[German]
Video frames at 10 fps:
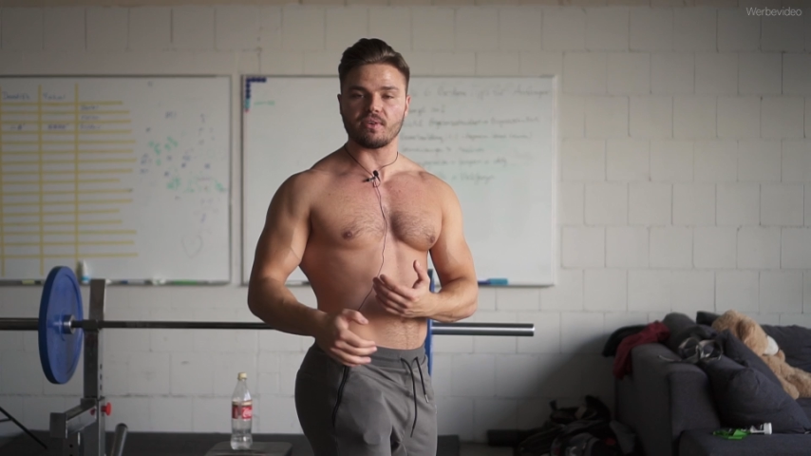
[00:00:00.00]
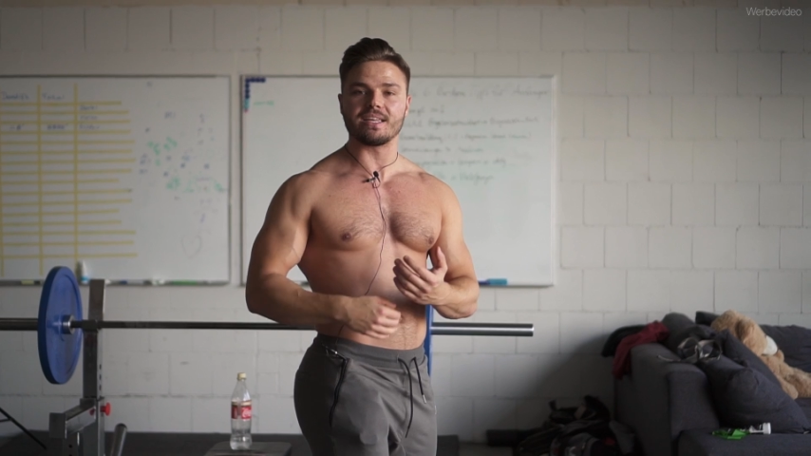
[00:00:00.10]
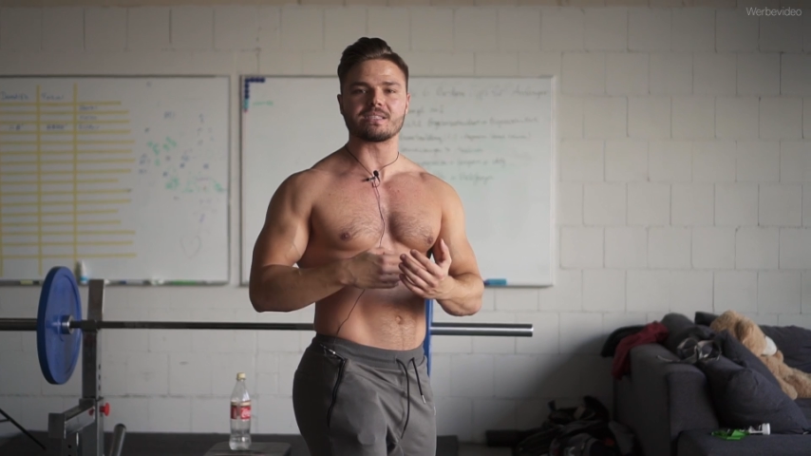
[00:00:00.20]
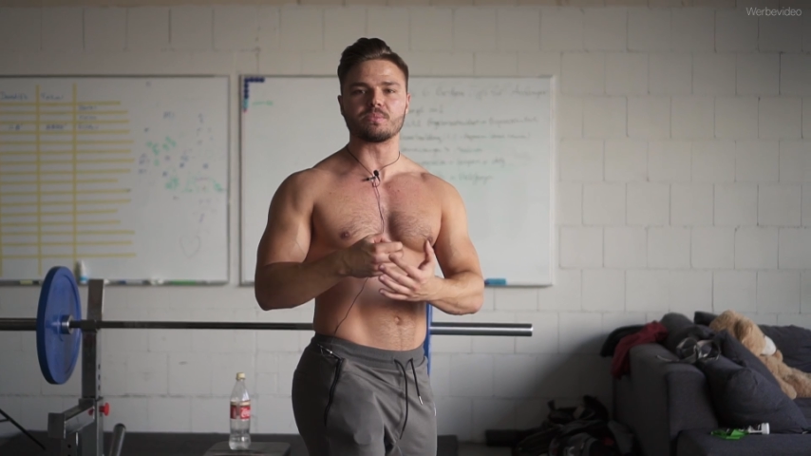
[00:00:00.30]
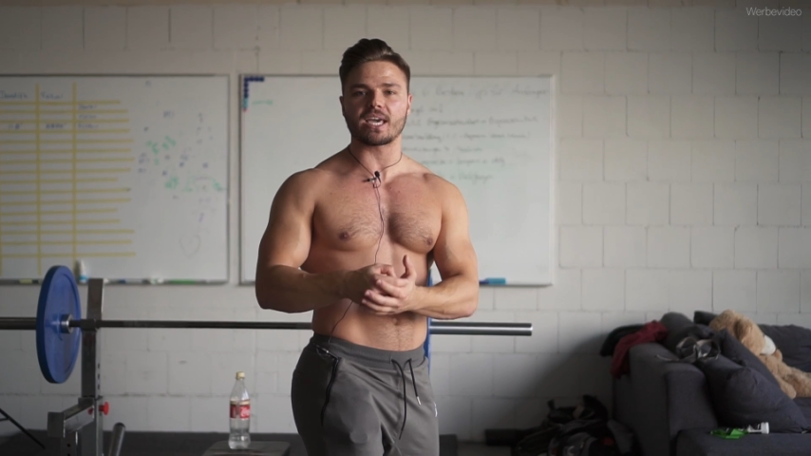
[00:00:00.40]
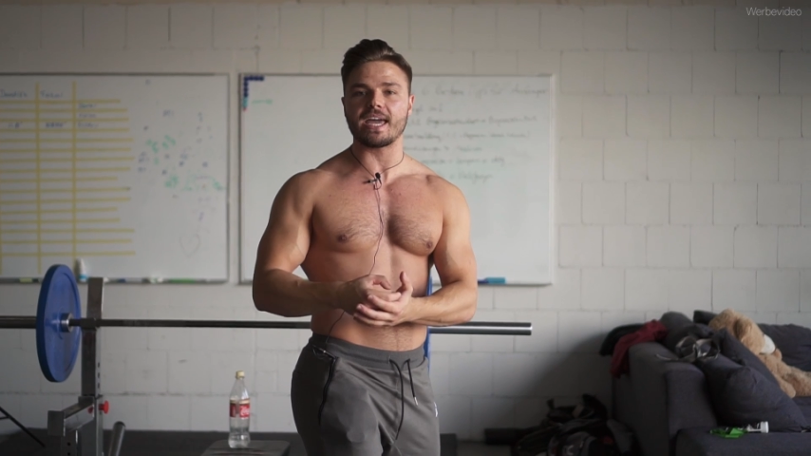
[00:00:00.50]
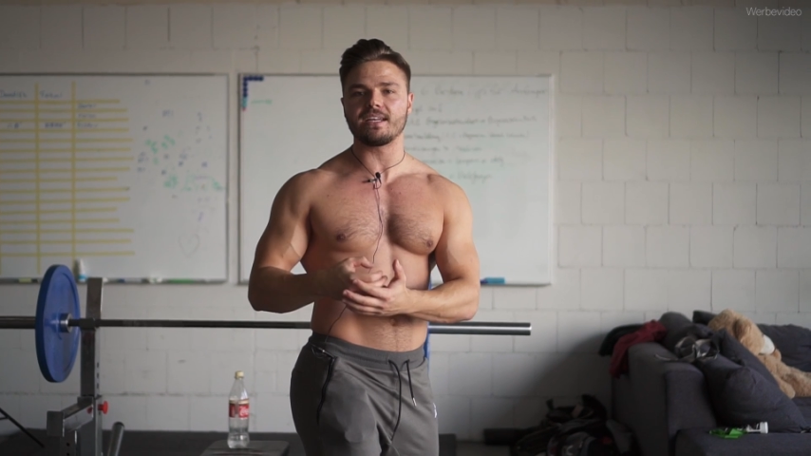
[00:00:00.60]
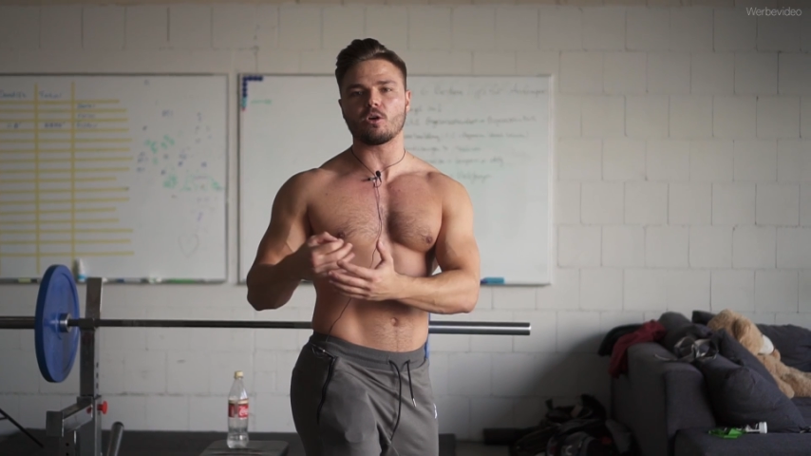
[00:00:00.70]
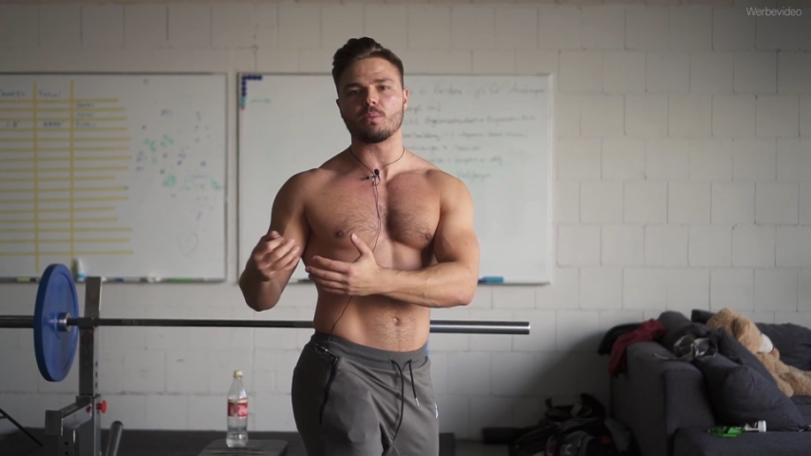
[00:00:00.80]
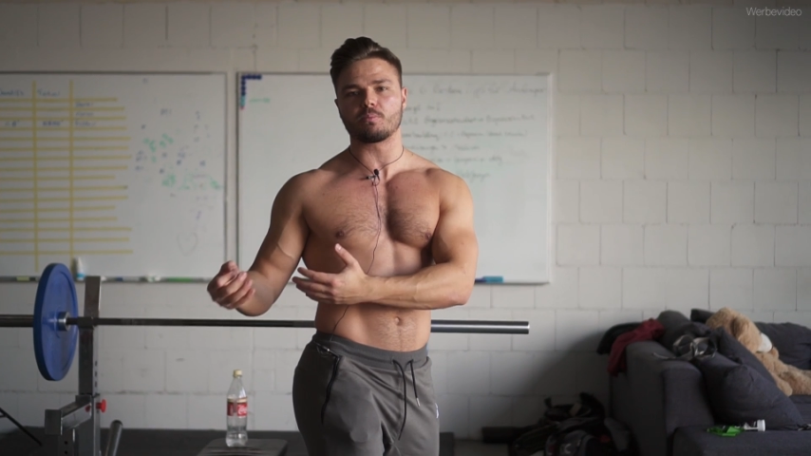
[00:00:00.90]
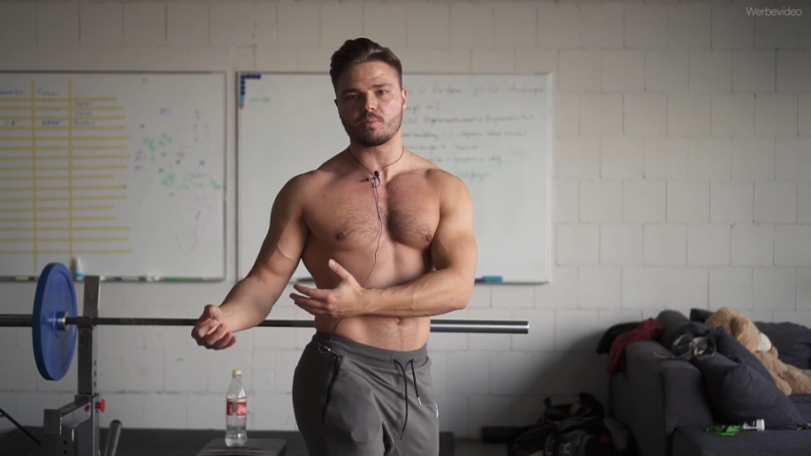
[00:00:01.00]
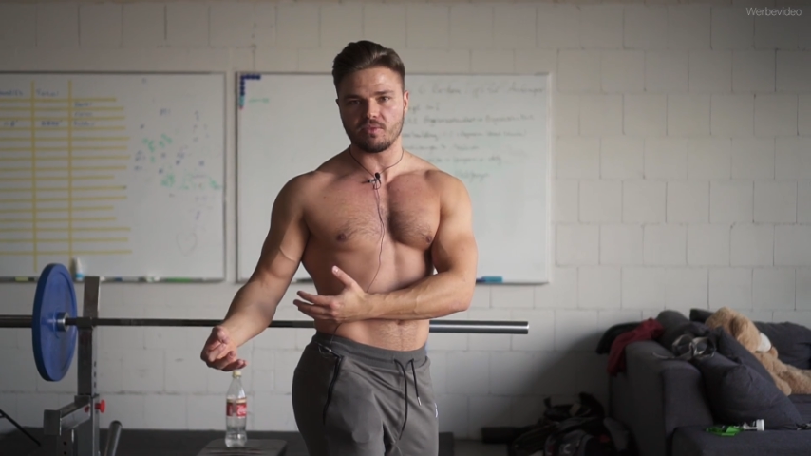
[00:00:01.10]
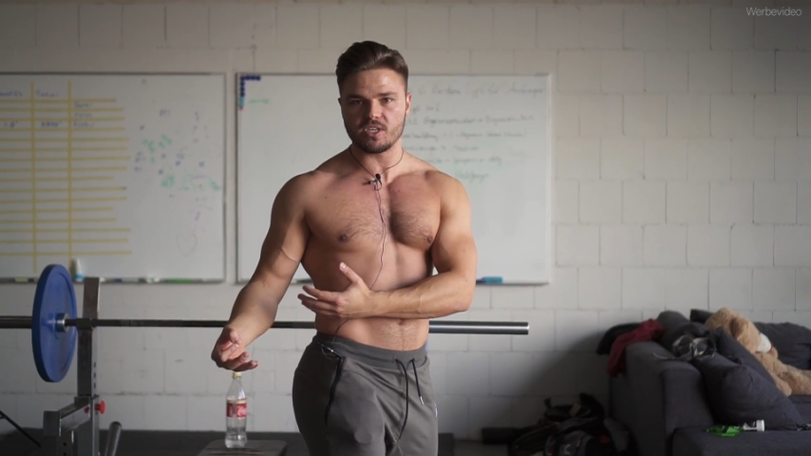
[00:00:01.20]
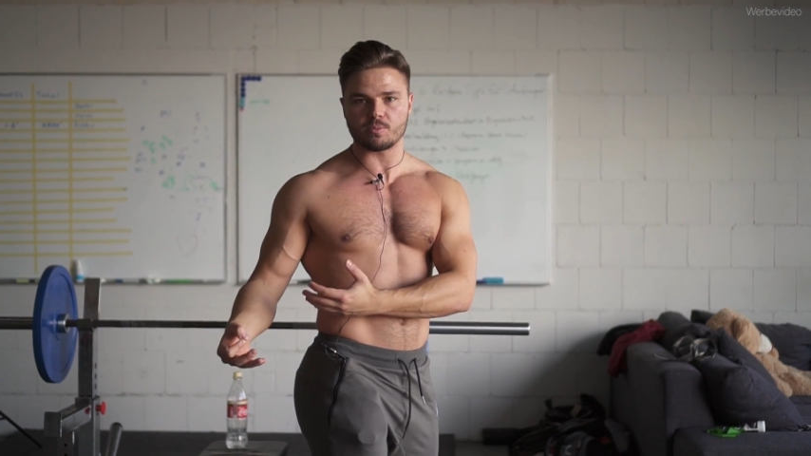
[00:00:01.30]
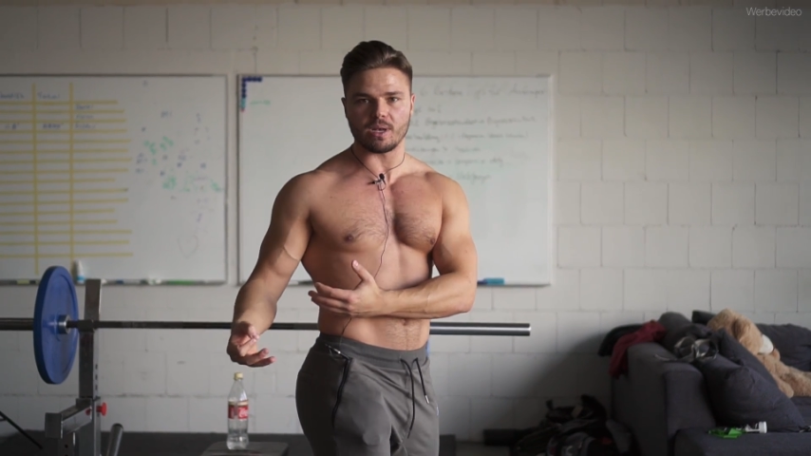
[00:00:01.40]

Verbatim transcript: wenn es im Training noch mit Gewicht